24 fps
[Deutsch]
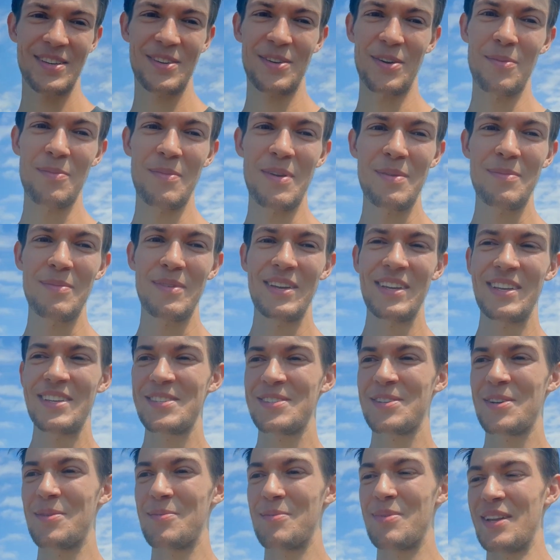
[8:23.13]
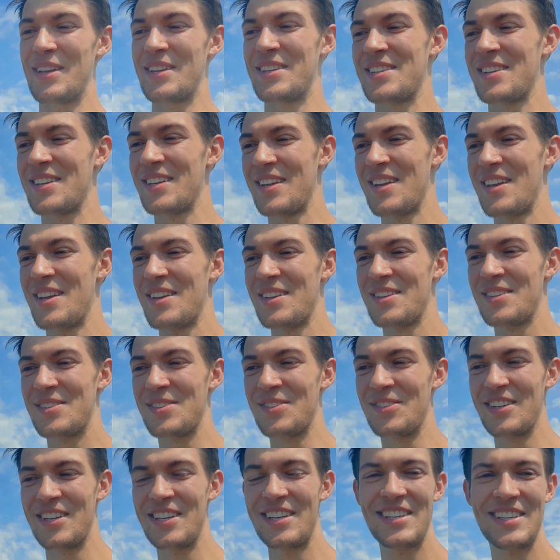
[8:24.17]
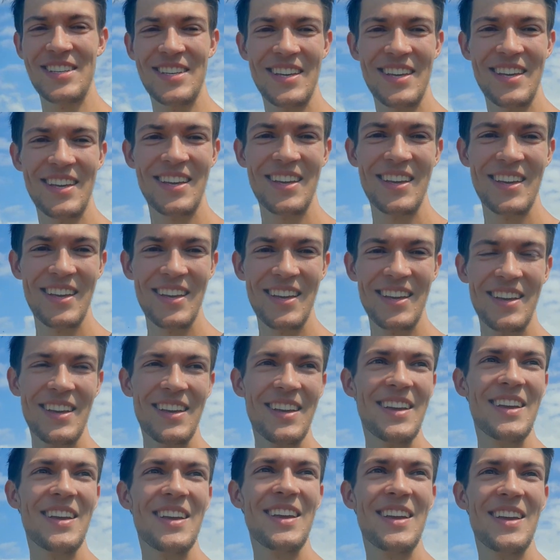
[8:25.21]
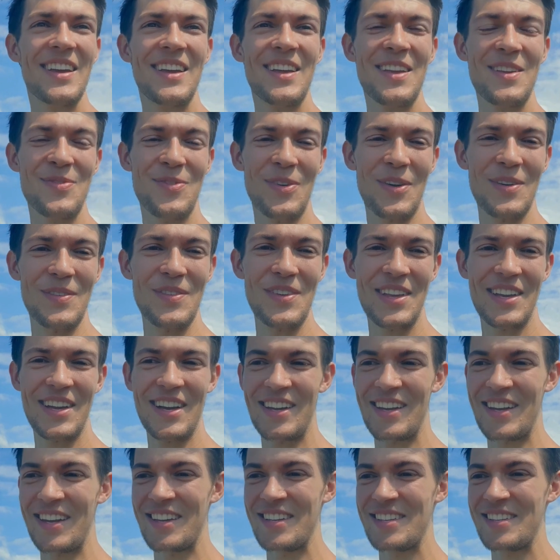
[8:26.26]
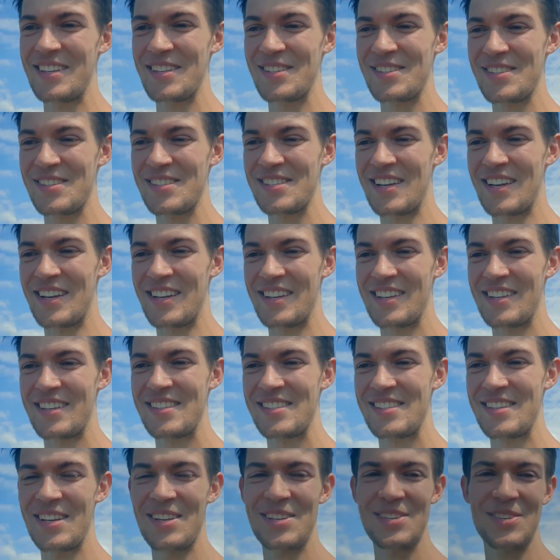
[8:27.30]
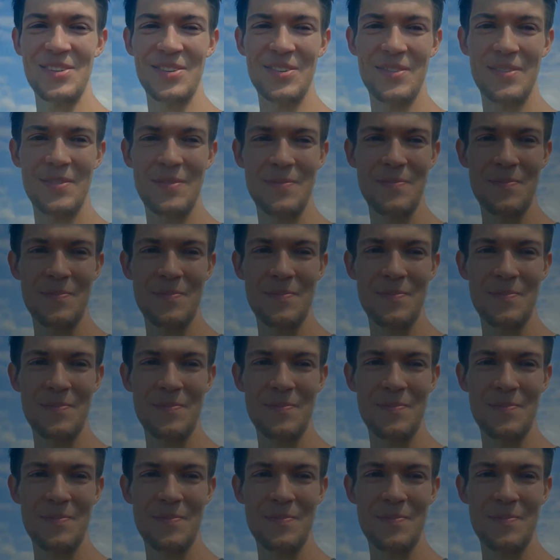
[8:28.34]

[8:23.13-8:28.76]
Komm Imine ist komplett durch. Ich freue mich gerade echt hier zu sein. Sehr schön.